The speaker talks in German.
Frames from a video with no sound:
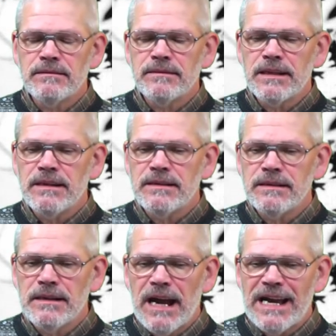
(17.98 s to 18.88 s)
sehr
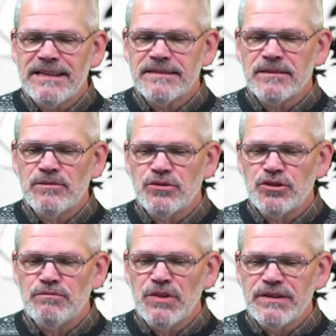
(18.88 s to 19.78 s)
heiß und
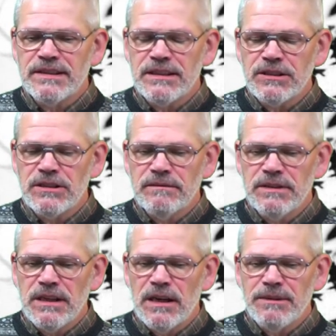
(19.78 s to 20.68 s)
schmutzig
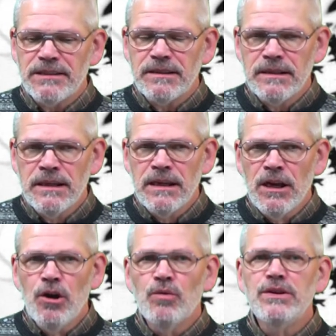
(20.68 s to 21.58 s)
die Arbeit,
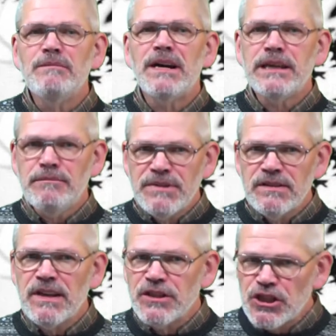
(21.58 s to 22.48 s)
und im
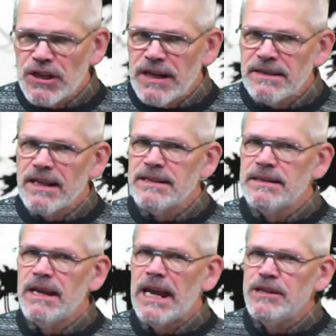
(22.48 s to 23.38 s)
Ergebnis entstehen
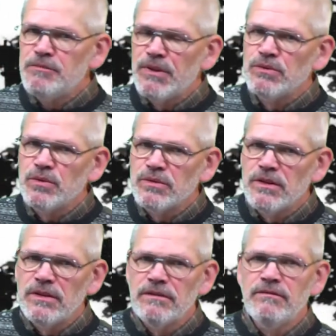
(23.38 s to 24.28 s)
dann
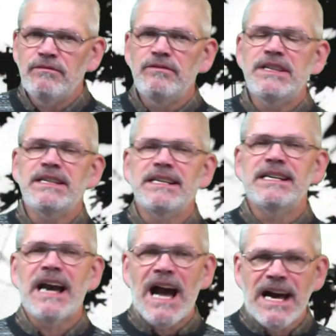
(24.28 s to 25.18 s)
Endprodukte wie
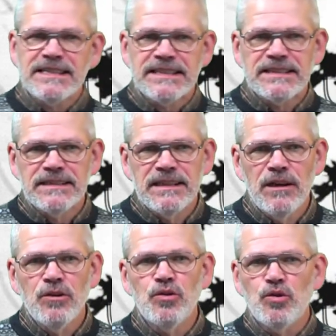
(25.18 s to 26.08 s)
Gas,
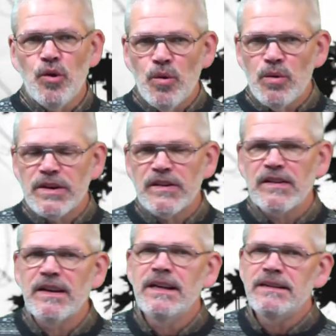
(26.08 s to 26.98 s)

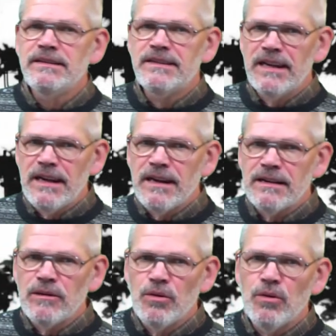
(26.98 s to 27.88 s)
Koks,
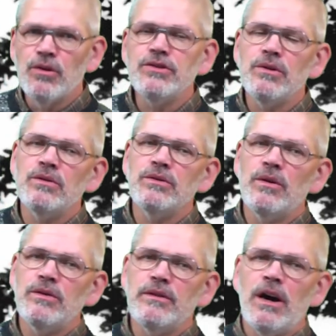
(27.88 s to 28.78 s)
Teer und noch einen
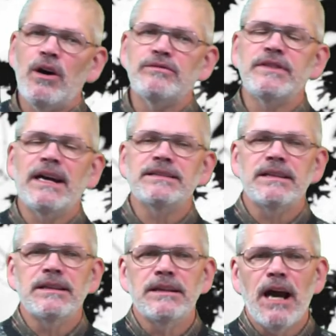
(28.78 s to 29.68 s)
Haufen
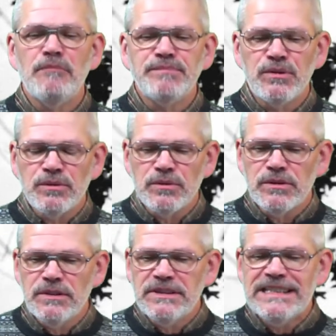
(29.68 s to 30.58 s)
andere
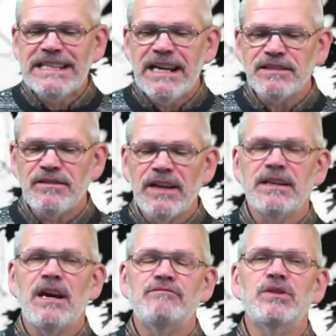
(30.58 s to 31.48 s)
Abprodukte, die die
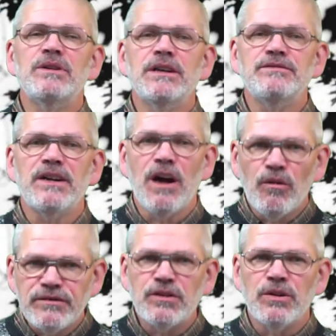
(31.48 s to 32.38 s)
Gaswerke erfolgreich
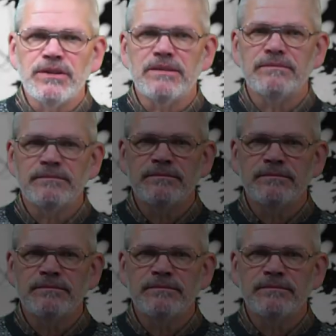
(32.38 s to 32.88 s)
verkaufen konnten.